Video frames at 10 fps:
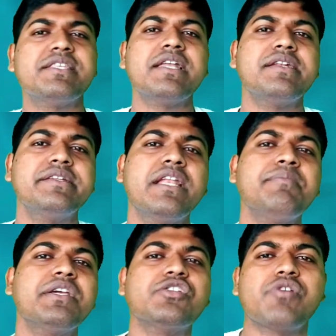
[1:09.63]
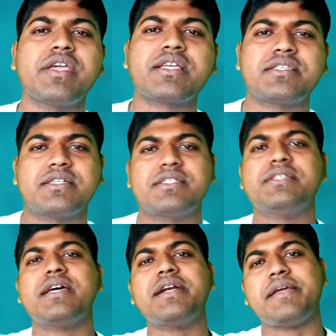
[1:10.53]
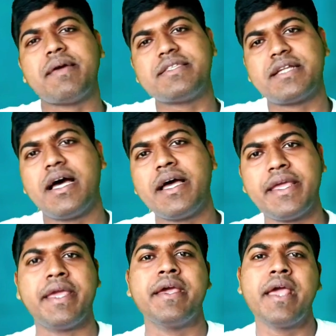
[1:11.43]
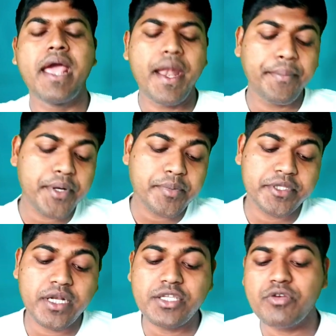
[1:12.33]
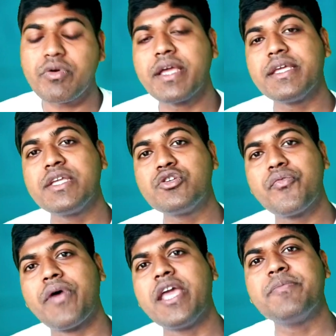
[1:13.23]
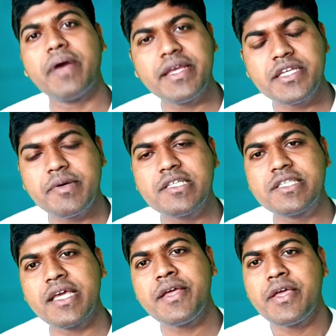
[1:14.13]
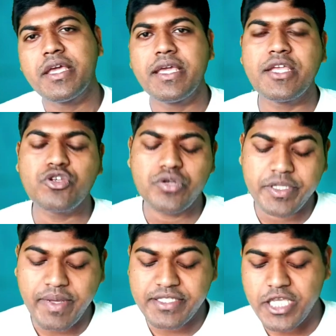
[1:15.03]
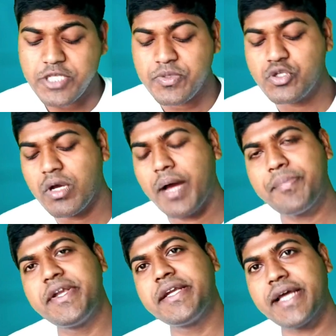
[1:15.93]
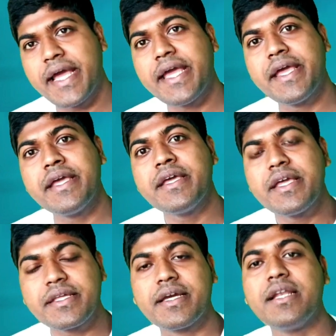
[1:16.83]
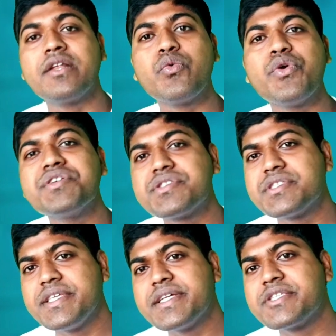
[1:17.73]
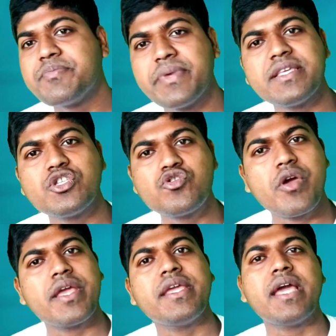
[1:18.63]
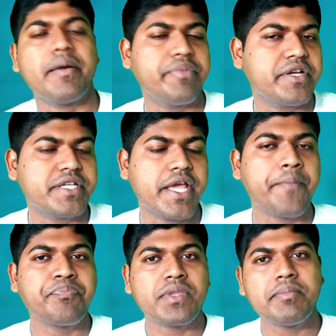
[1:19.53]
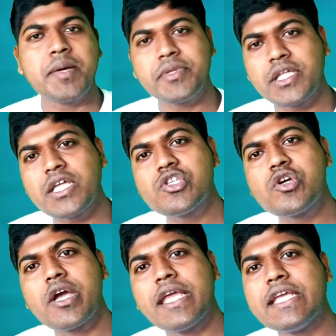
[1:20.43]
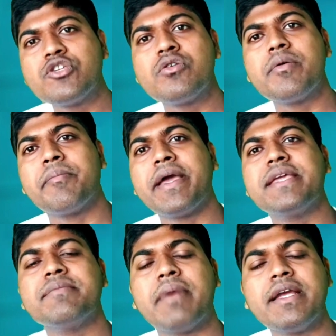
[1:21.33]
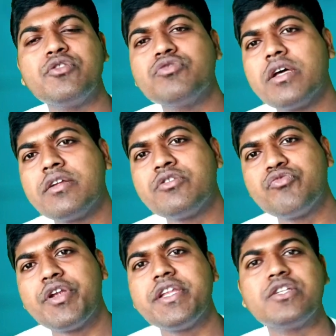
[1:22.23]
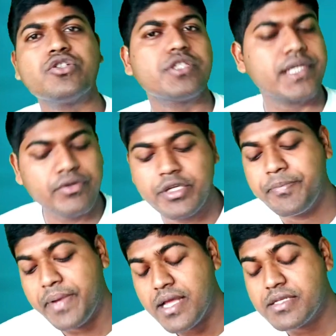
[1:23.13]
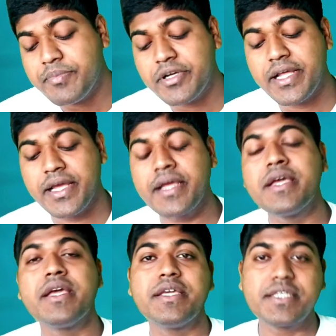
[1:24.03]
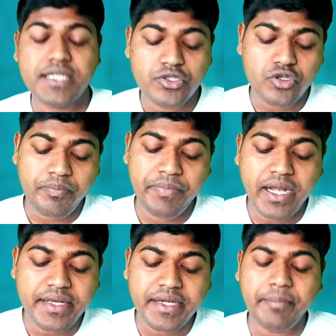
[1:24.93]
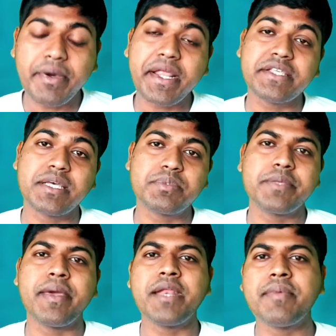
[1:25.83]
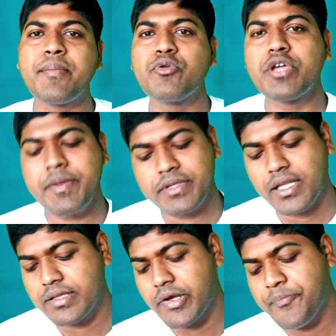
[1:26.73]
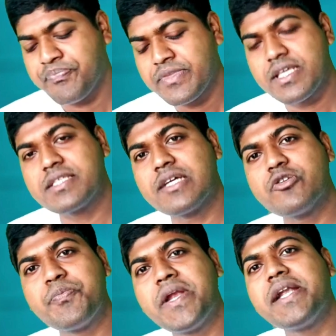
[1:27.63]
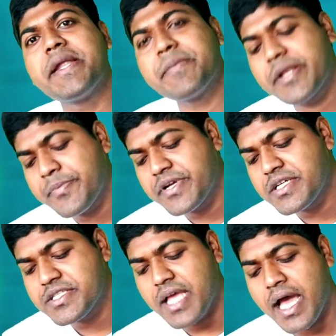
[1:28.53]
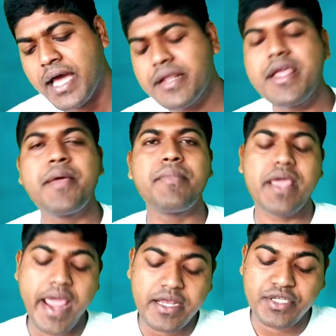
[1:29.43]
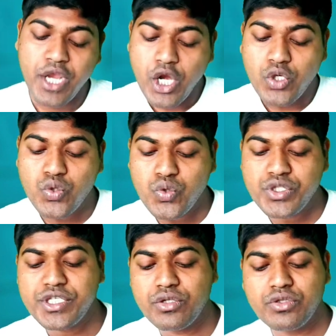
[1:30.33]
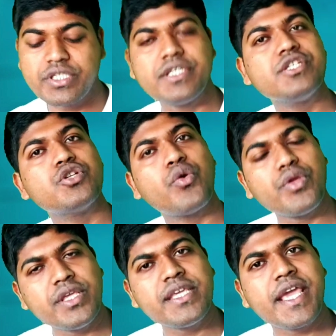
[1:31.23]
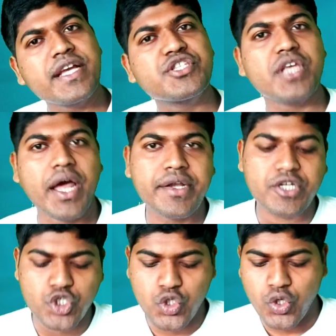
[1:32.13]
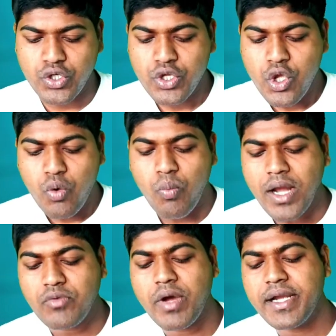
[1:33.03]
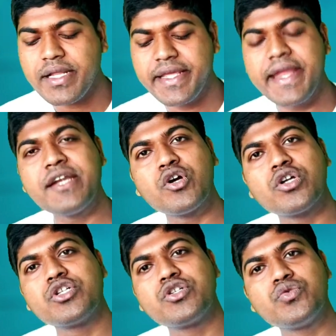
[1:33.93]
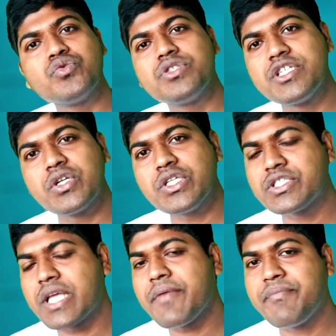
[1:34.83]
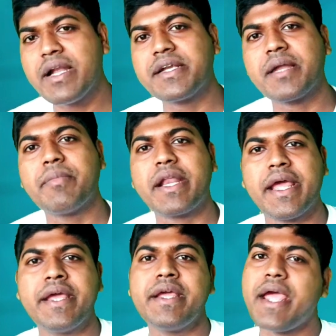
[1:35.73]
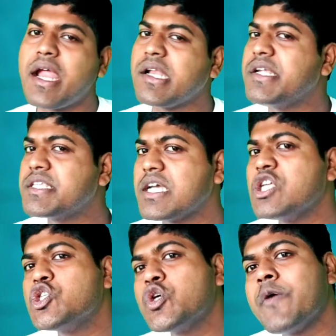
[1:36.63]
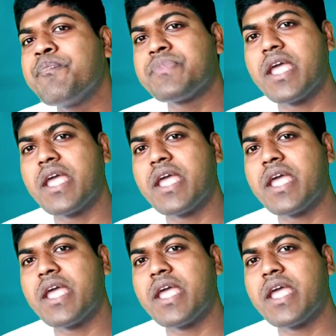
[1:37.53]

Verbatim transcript: डिवाइस है एंड रियल मी की जो है एक सक्सेसर डिवाइस रहा है एंड फ्रेंड्स बताना चाहूँगा ये जो फाइव आई डिवाइस है ये जो डिवाइस है इसमें जो अपडेट आया है कलर ओ एस सिक्स बेस्ट जो है ये अपडेट है मैं बताना चाहूँगा ये जो माइक माइक 2020 की जो सिक्योरिटी पैच अपडेट है इसका जो बिल्ट नंबर है सबसे पहले मैं आपको ये बता देता हूँ इसका जो बिल्ट नंबर है फ्रेंड्स आर एम एक्स टू जीरो थ्री जीरो ई एक्स अंडर स्कोर वन वन ए डॉट टू जीरो इसका बिल्ड नंबर है एंड इसका जो